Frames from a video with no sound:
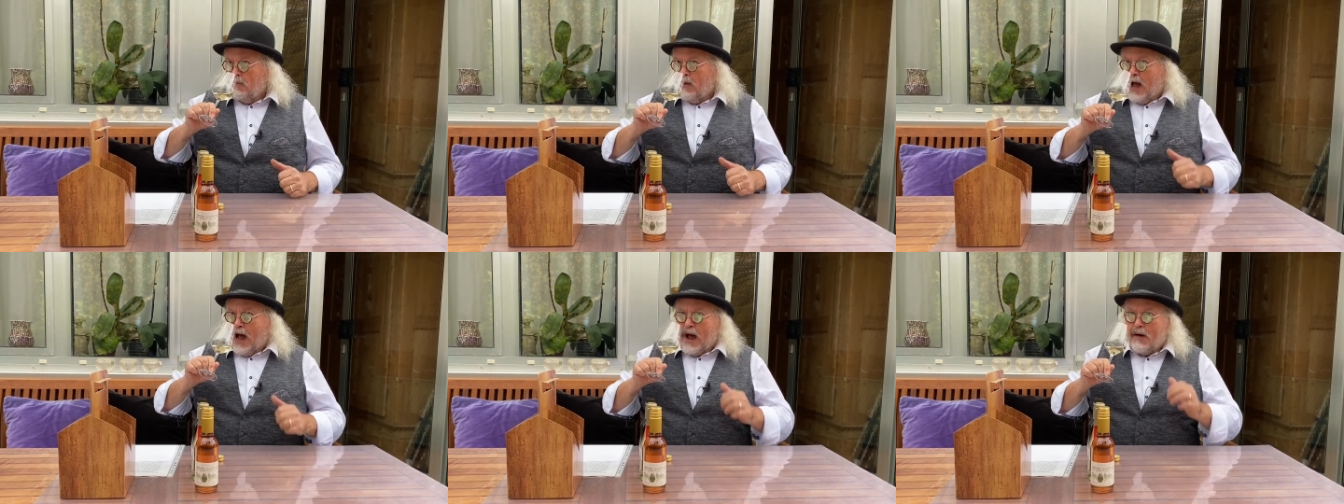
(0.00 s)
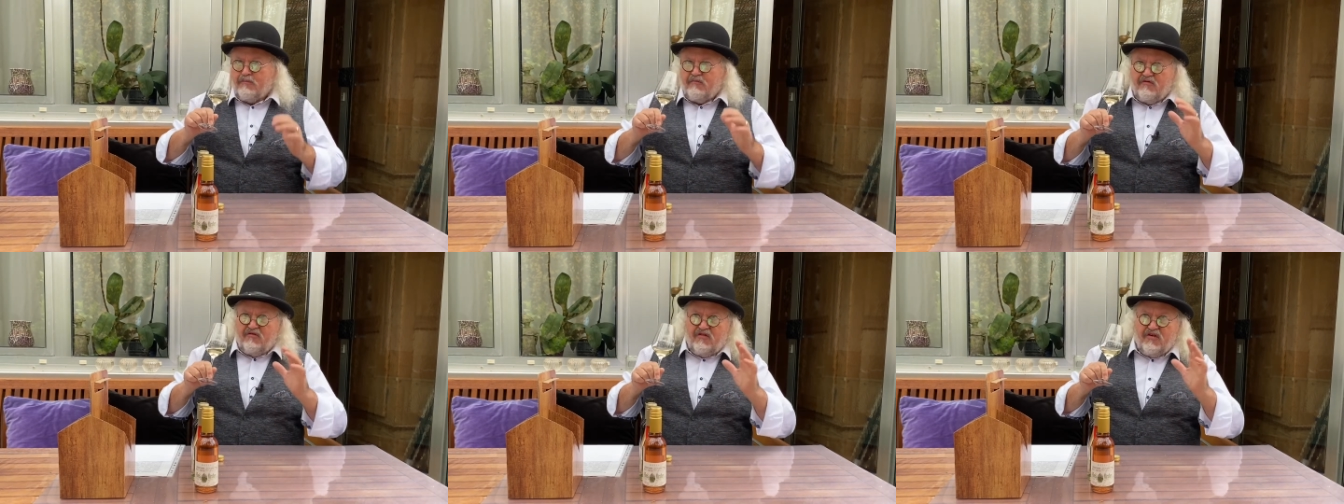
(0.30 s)

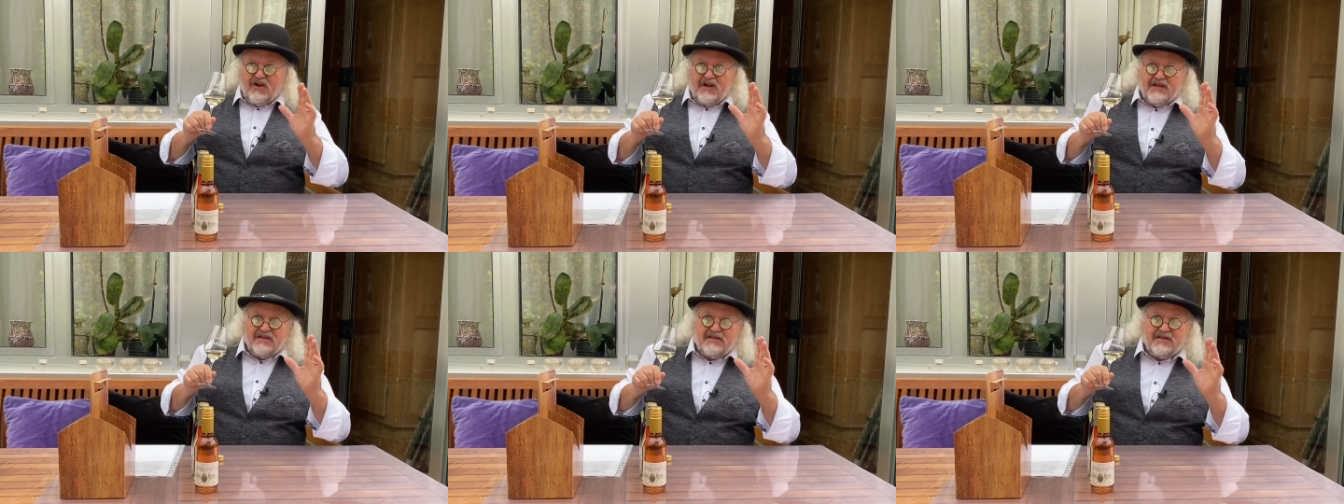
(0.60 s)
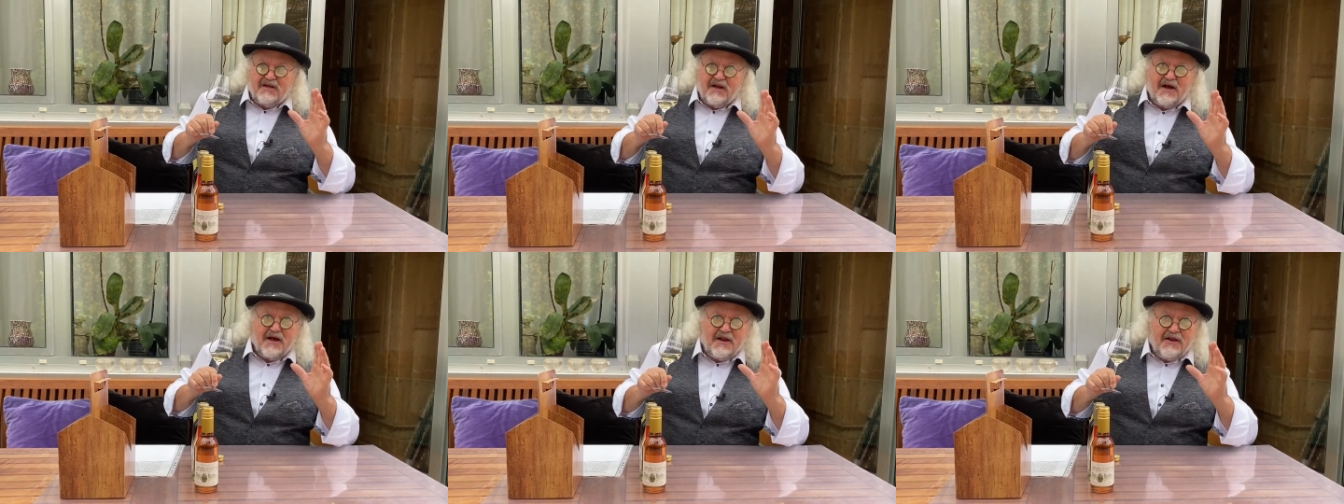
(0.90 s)
Apfel
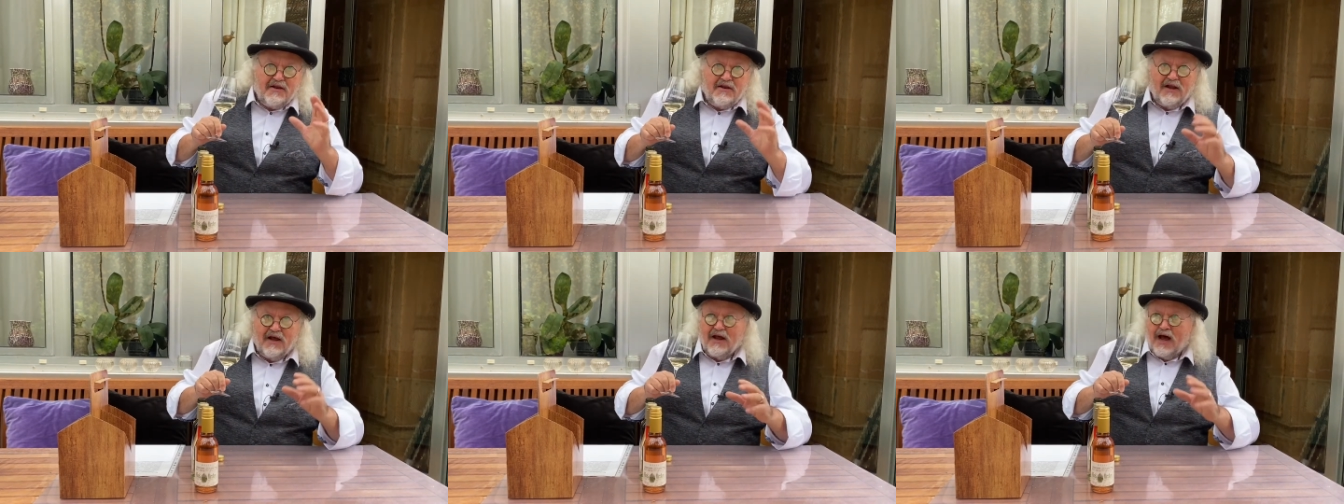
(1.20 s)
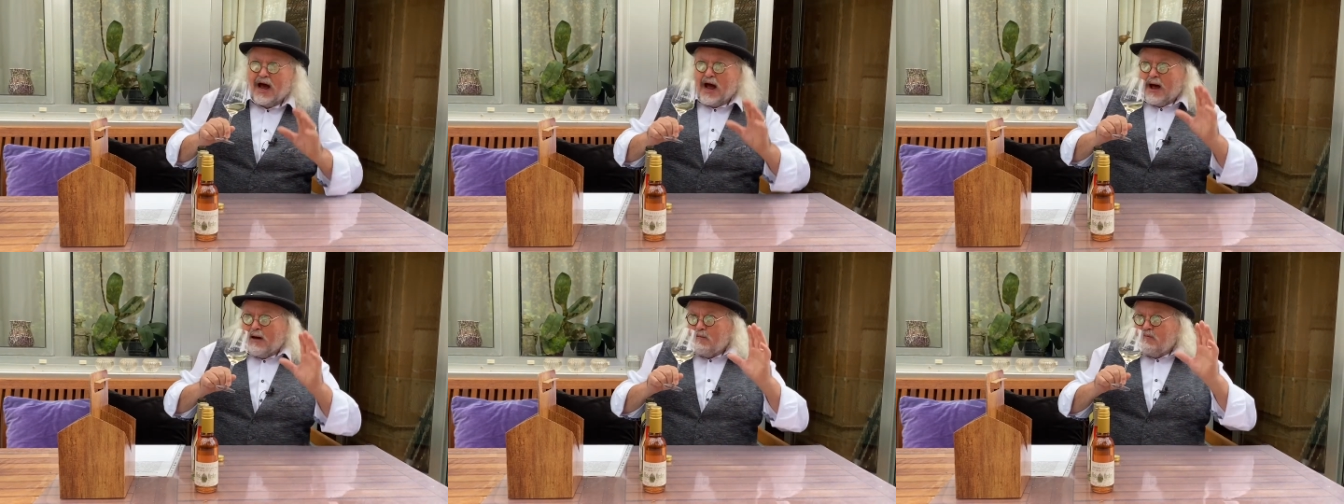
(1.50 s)
ist drin.
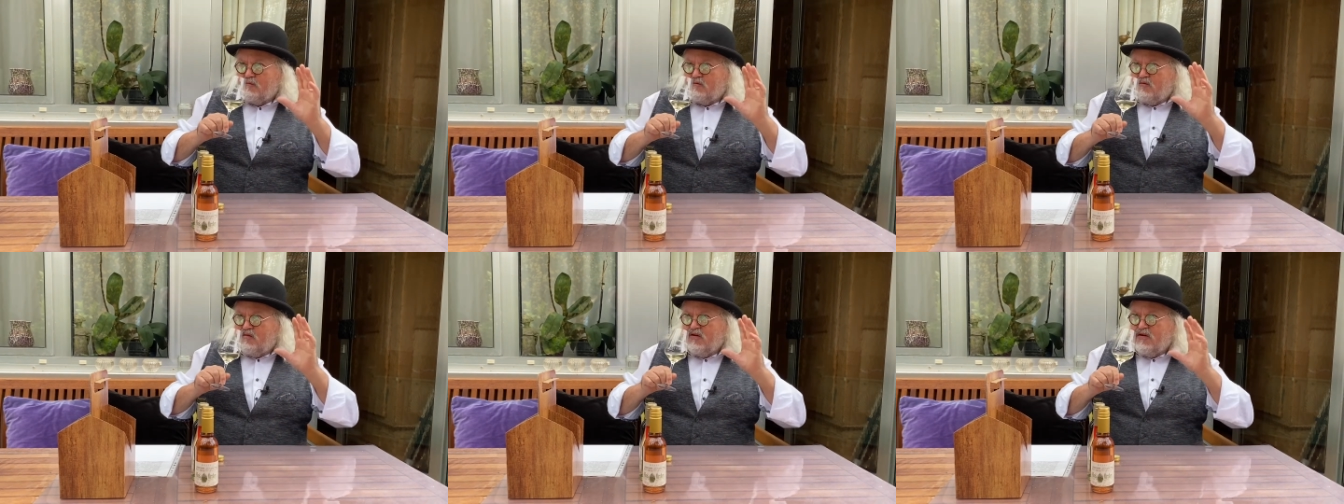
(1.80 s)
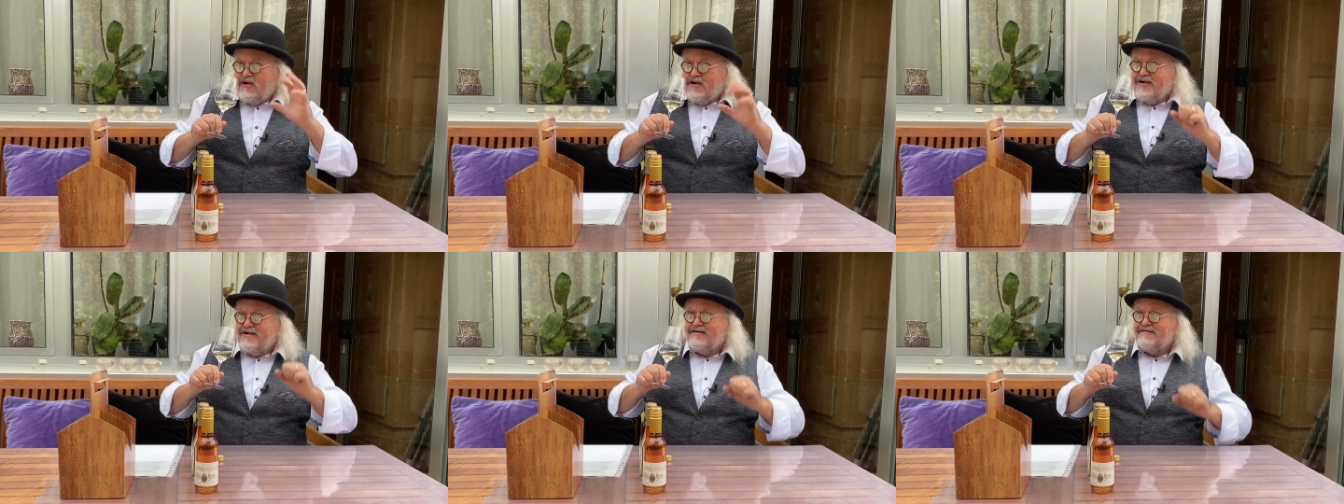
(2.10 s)

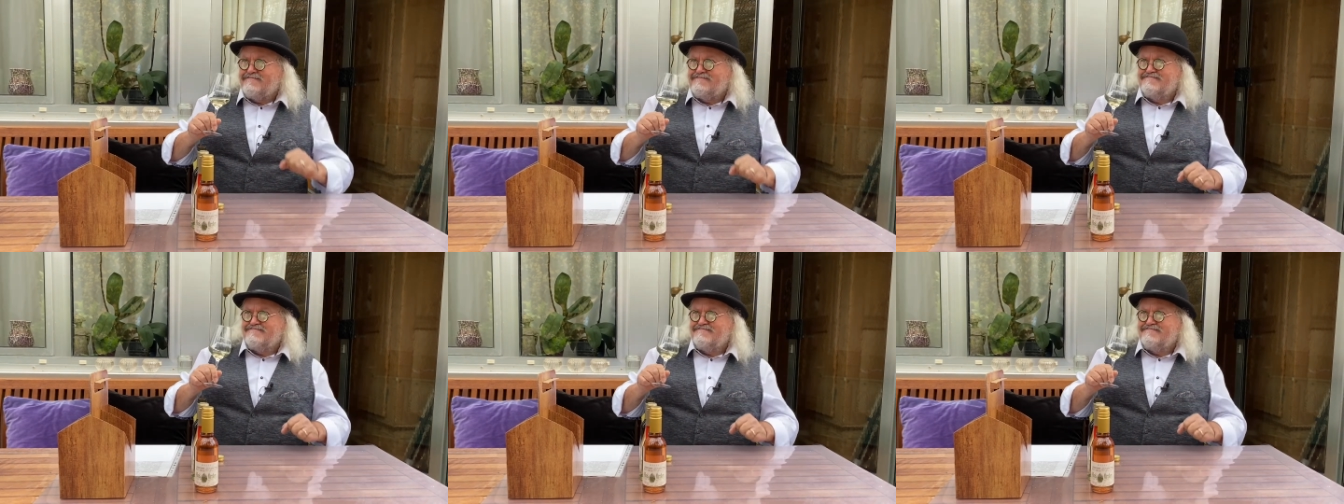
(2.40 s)
Apfel.